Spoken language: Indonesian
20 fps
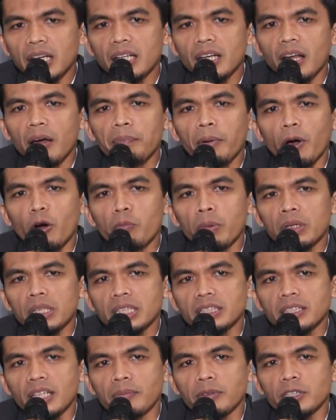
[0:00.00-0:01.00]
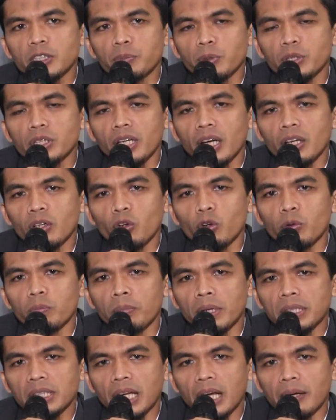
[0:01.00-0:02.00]
Kenapa umat Islam disebut dengan
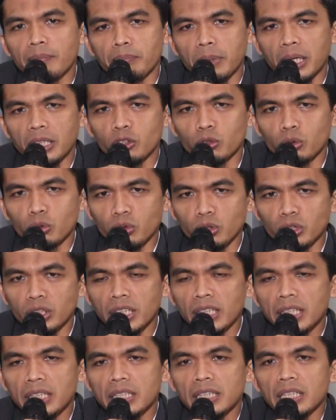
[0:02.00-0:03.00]
umat Hamadun?